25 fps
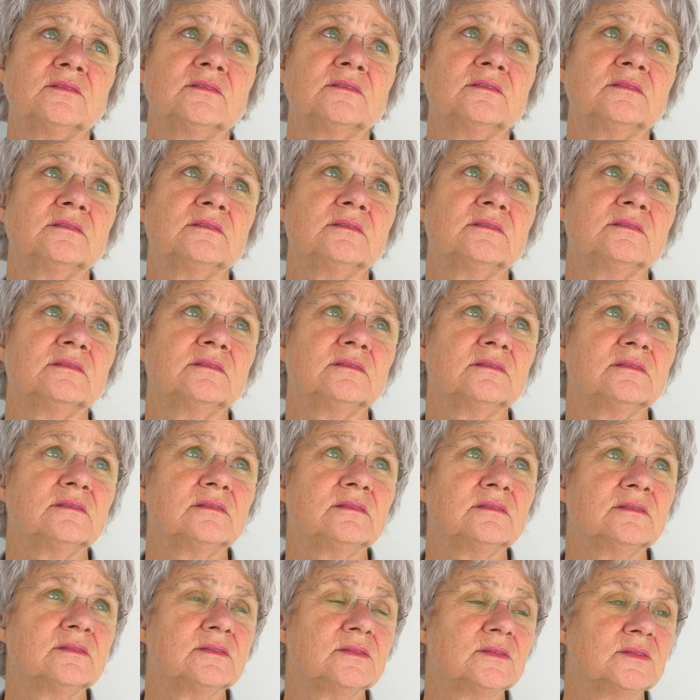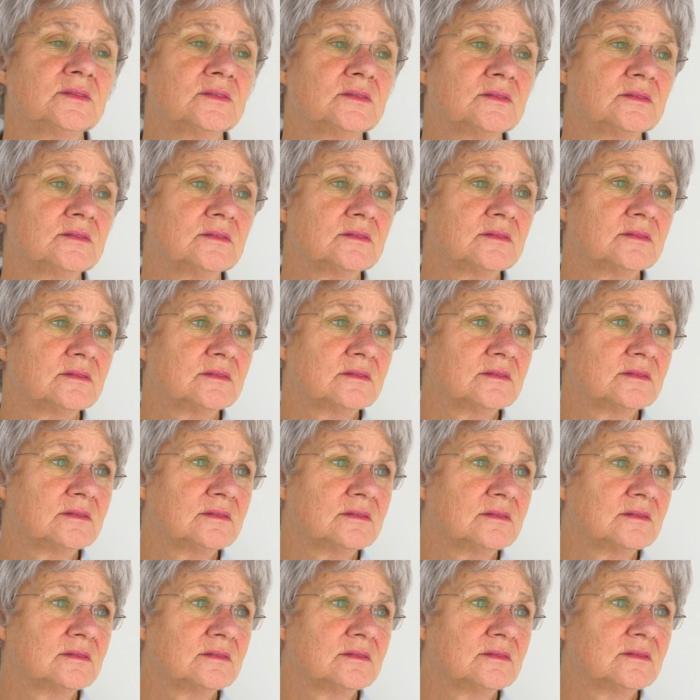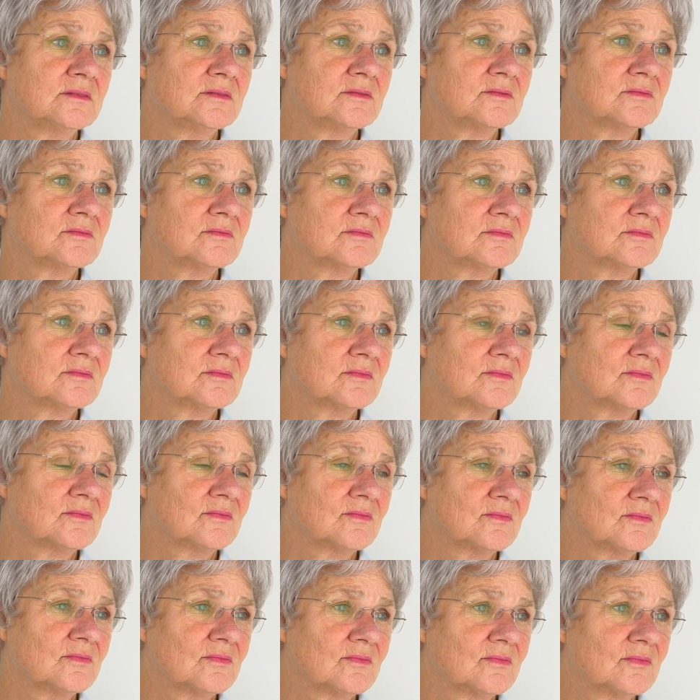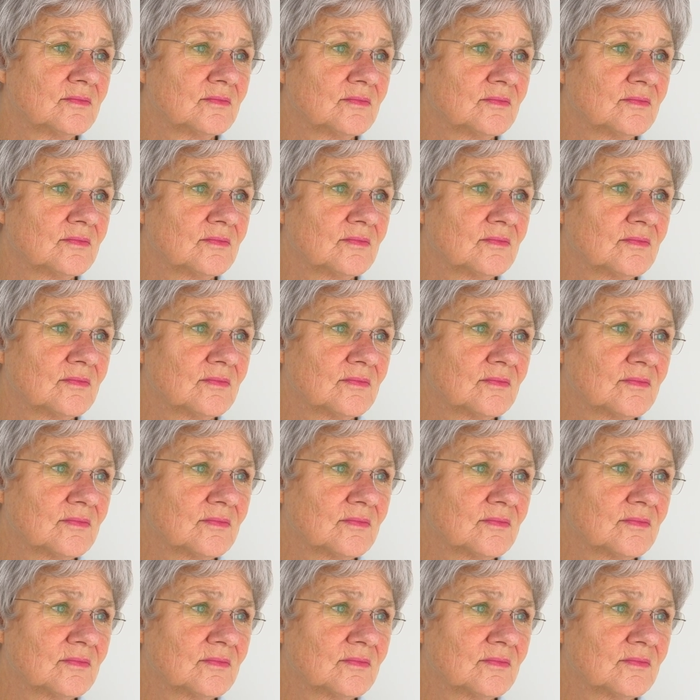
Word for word: 20 yaşında yaşadığı bir travmadan kaynaklı